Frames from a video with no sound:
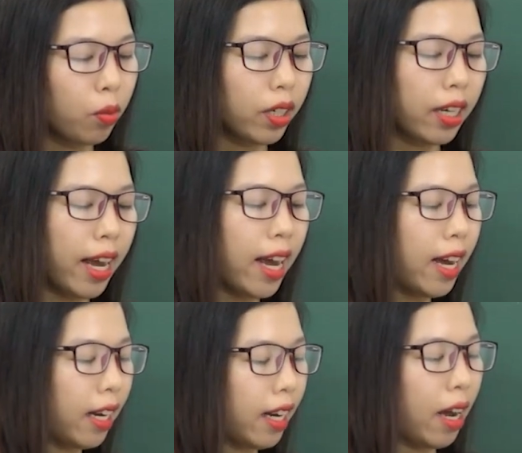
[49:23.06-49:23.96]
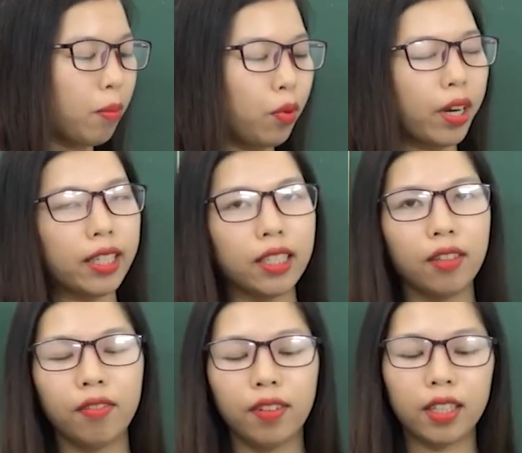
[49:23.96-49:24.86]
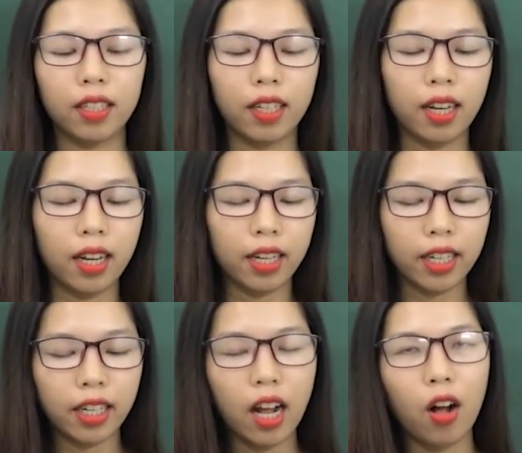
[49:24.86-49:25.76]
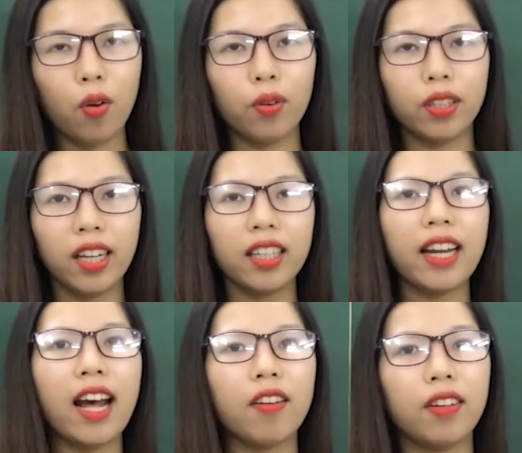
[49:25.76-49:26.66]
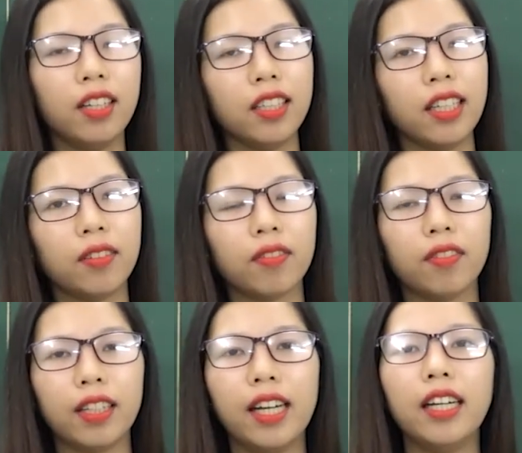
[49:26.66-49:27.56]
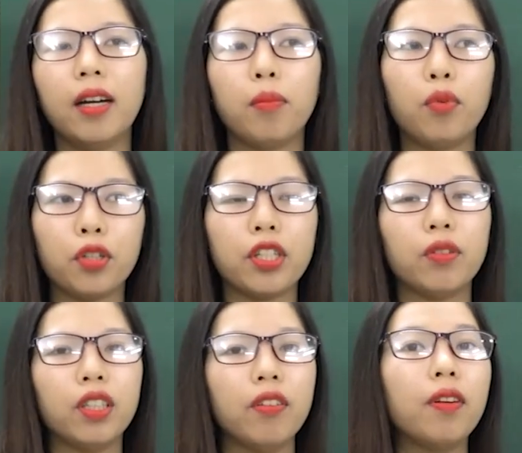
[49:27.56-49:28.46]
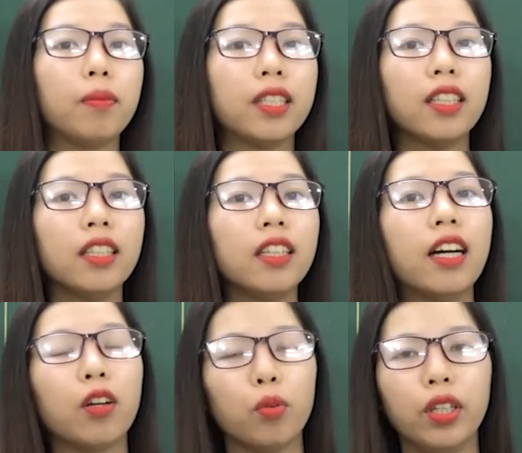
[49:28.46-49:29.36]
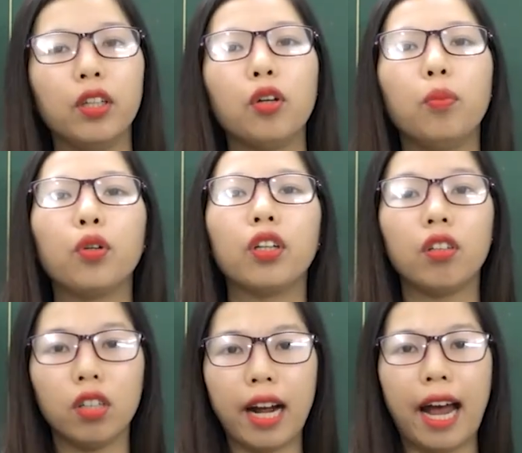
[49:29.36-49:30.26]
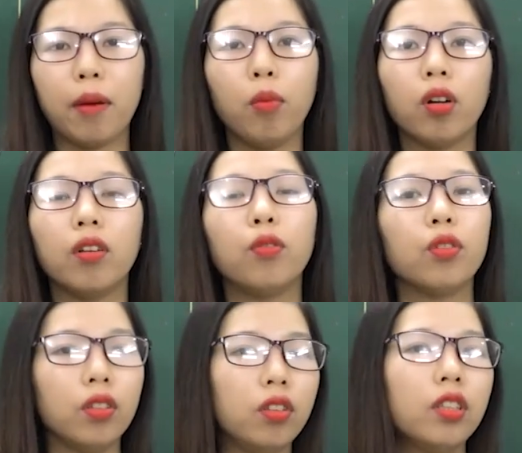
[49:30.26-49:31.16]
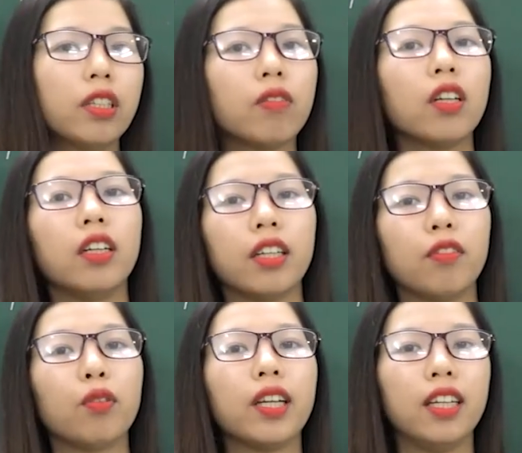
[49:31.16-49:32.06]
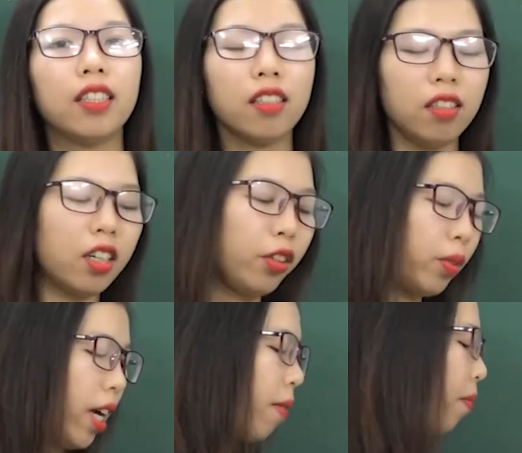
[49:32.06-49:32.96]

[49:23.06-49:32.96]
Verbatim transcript: Nguyệt Nga là một cái nhân vật hiền hậu, nết na và ân tình. Và đây là một trong những phẩm chất rất là đáng quý của một người con gái, một người phụ nữ trong thời kỳ phong kiến xưa, đúng nhá.